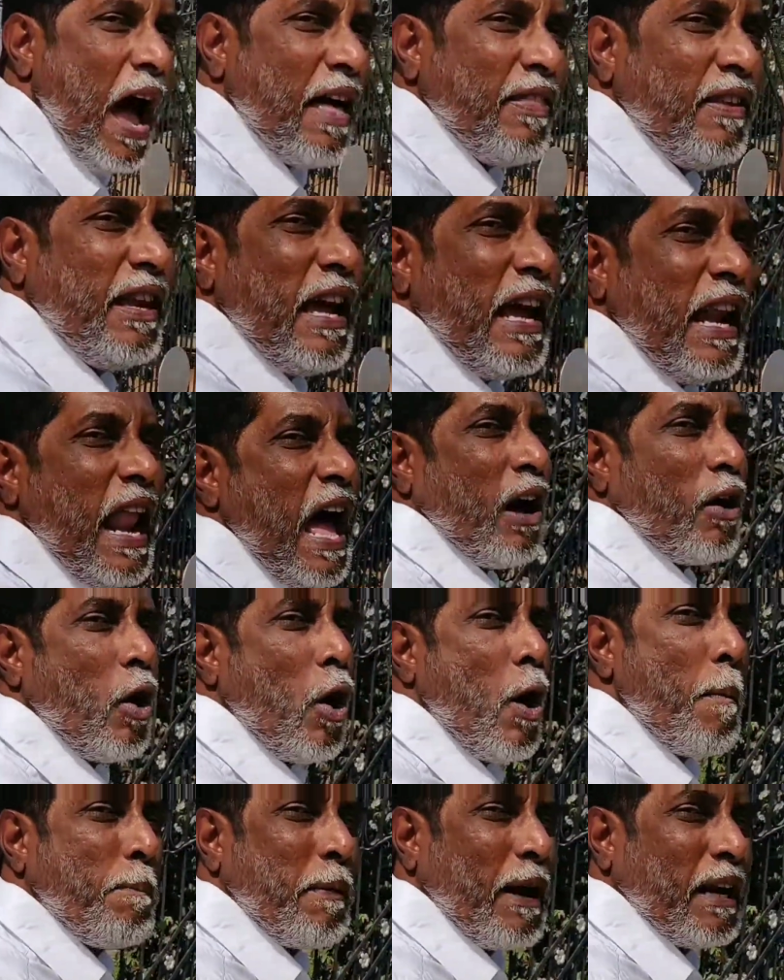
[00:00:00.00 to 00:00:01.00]
అది
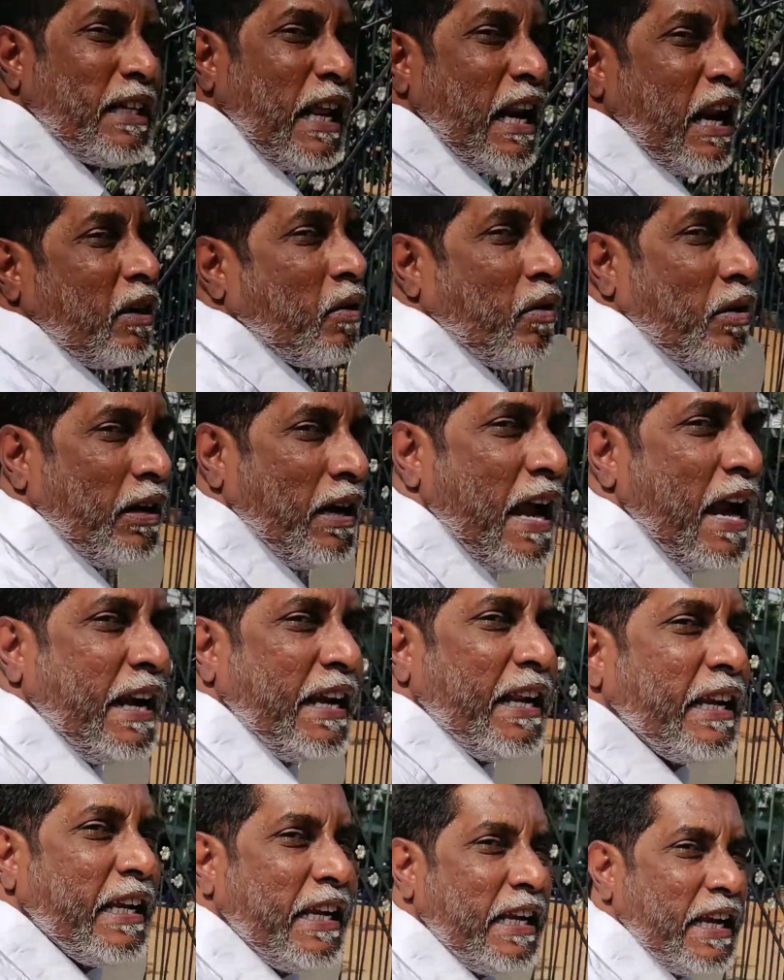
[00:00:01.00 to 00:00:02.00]
ఎలాగో ప్రజలకు
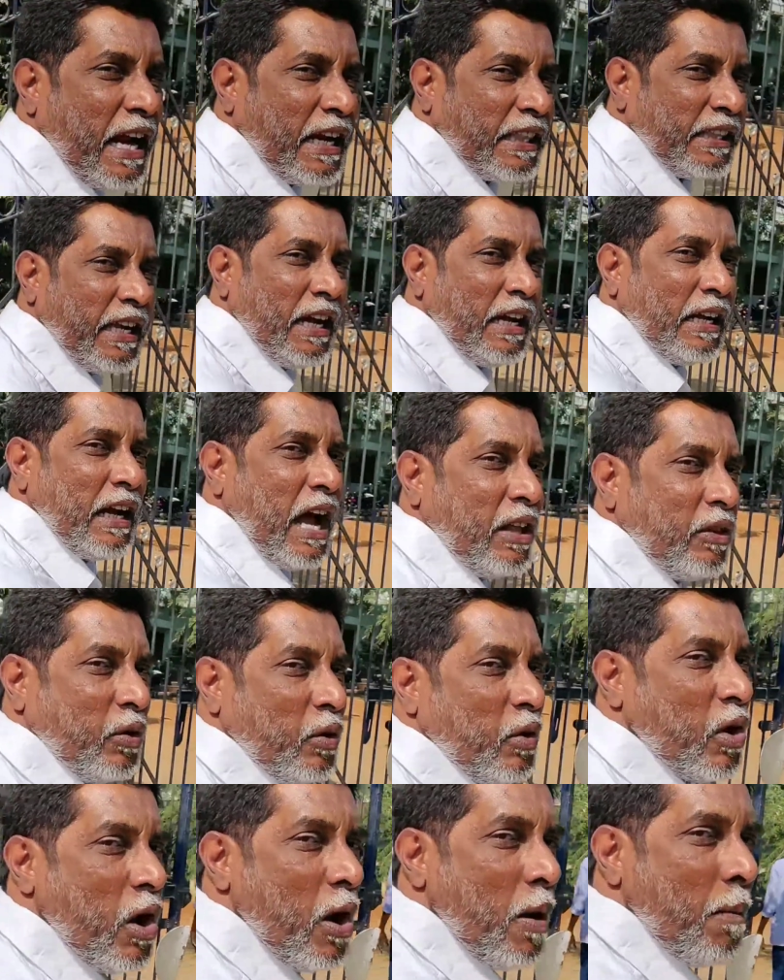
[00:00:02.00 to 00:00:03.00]
నేటికి అర్థం
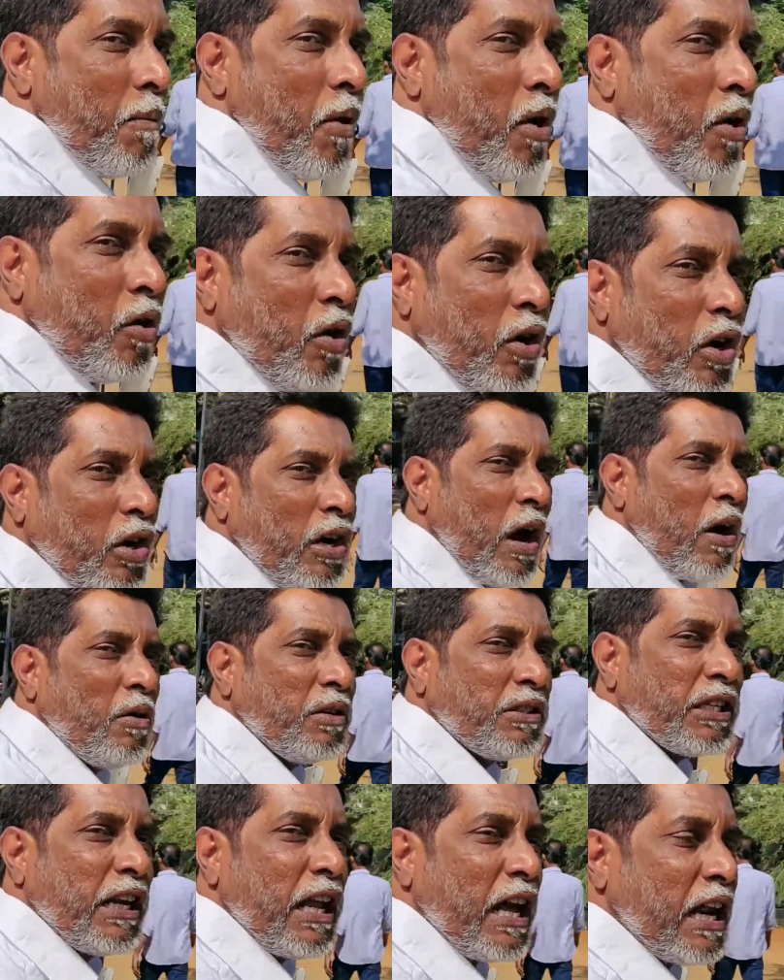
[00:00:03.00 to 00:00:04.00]
కాదు ముగ్గురు
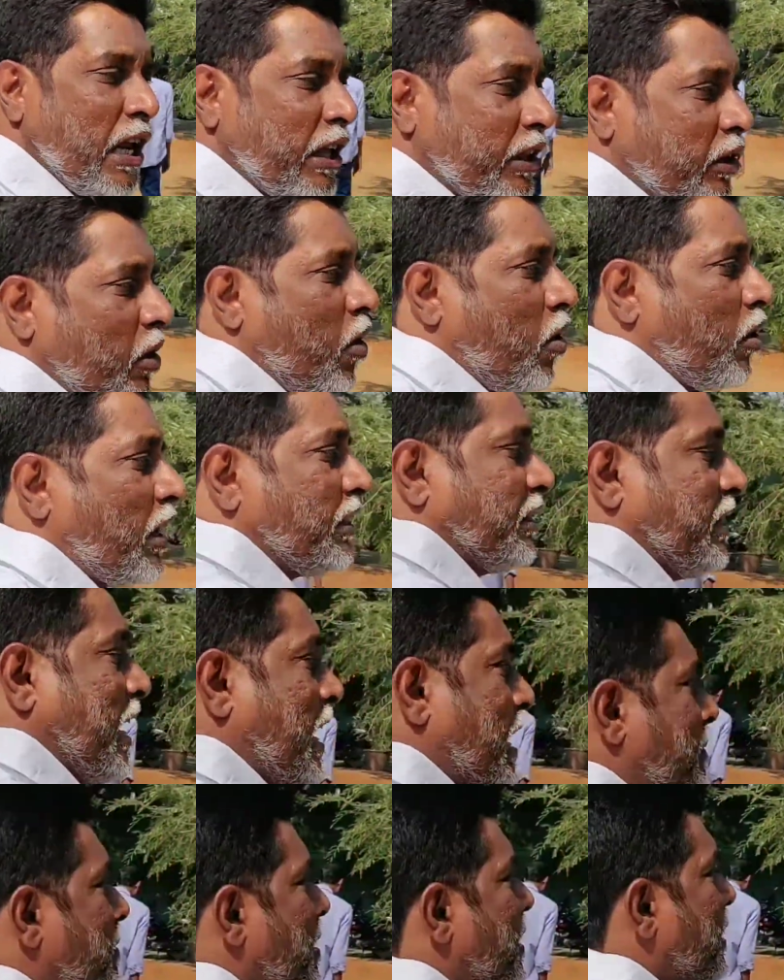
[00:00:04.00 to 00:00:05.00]
కౌన్సిలర్లతో ఒక
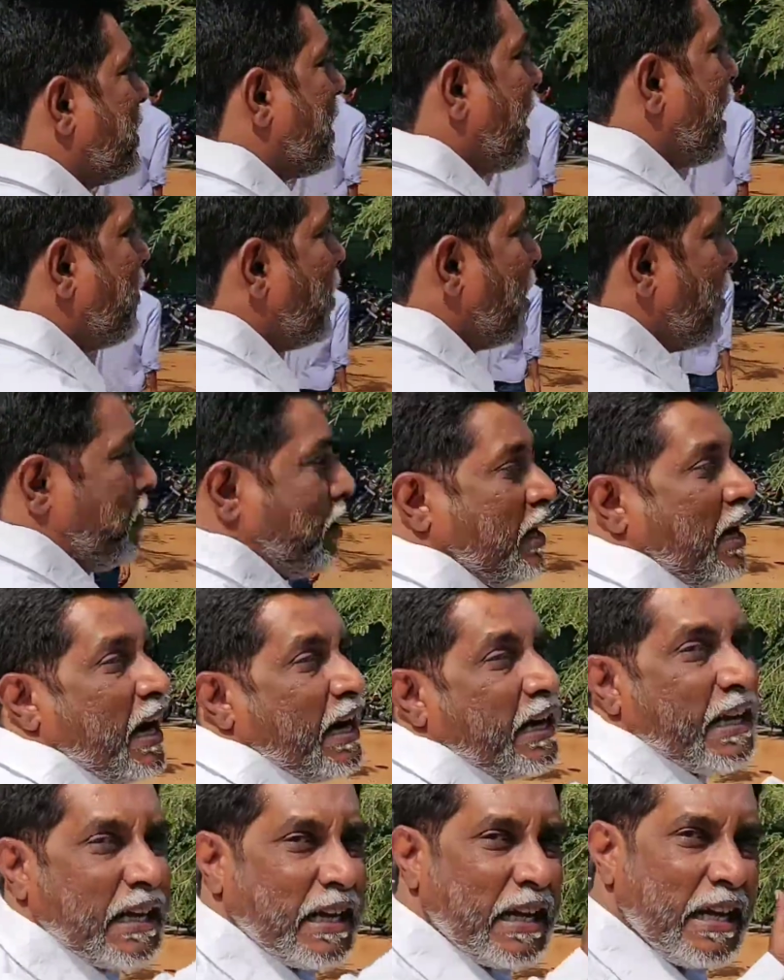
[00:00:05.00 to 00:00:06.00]
చైర్మన్ కావడం
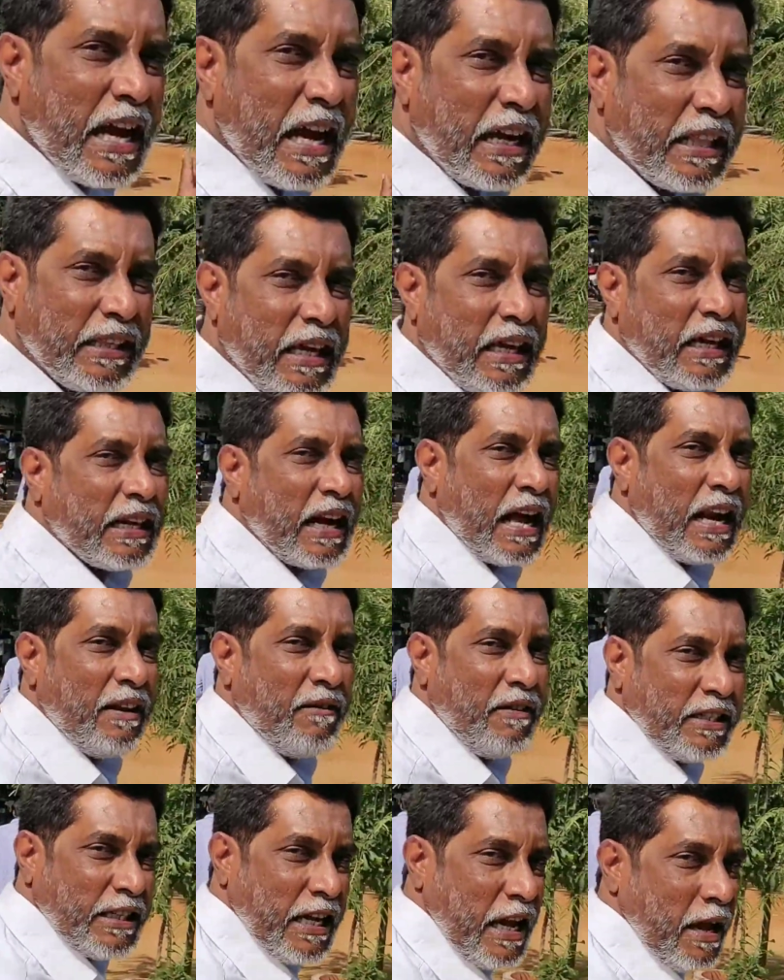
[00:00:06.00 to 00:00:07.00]
నేటికి అర్థం
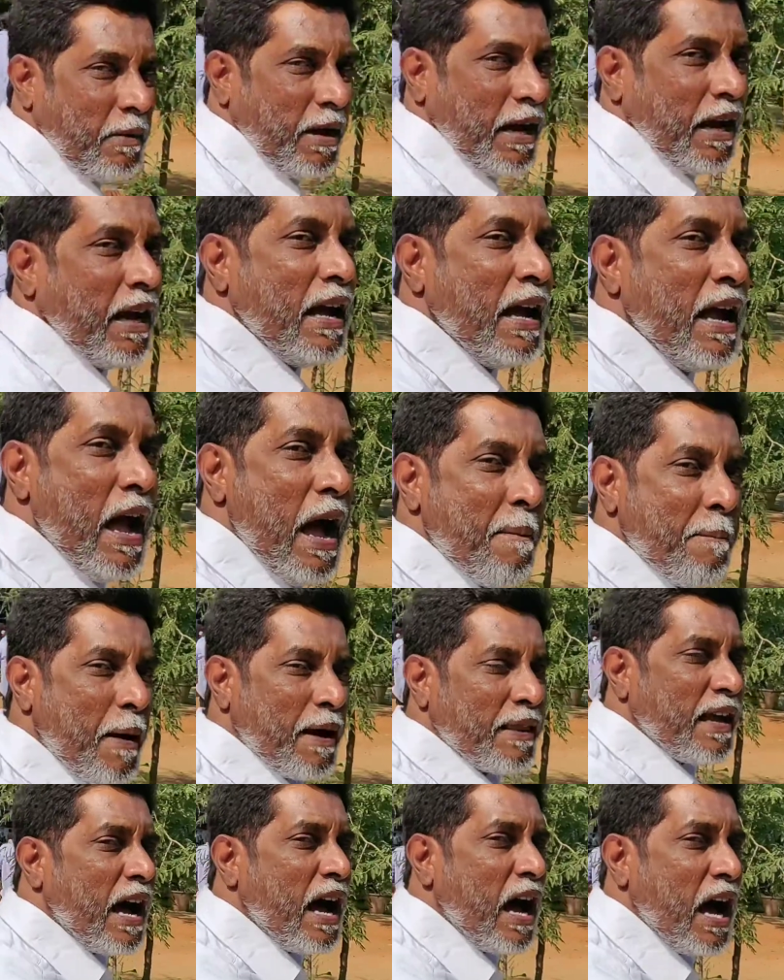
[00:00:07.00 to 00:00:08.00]
కాని విషయమే
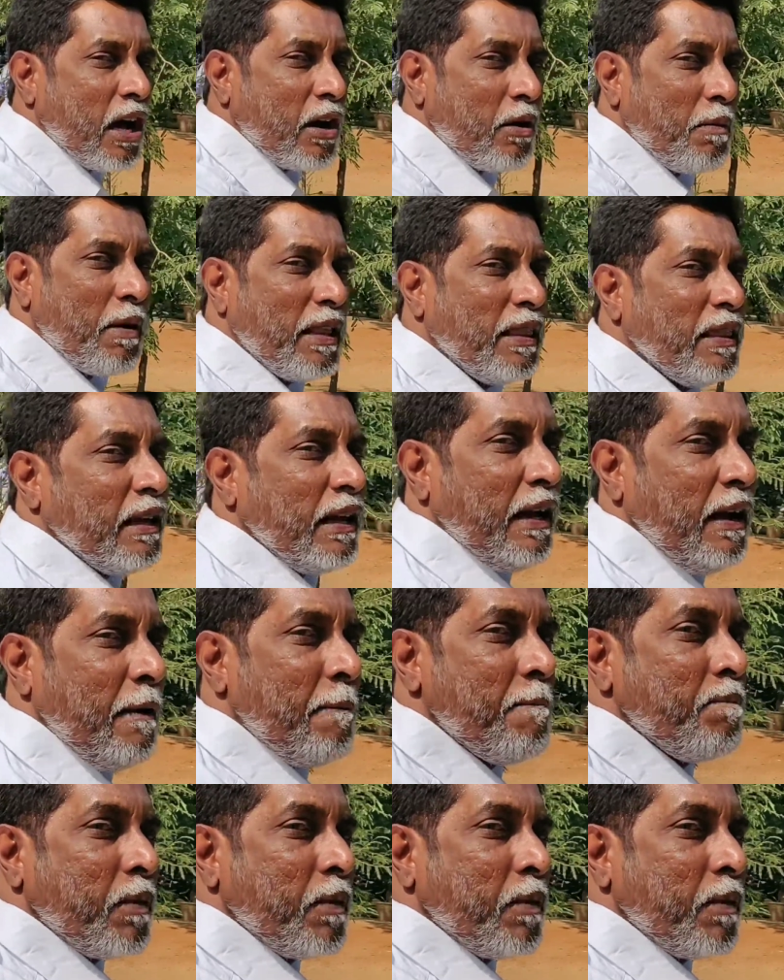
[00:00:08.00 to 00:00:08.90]
పదహారు మంది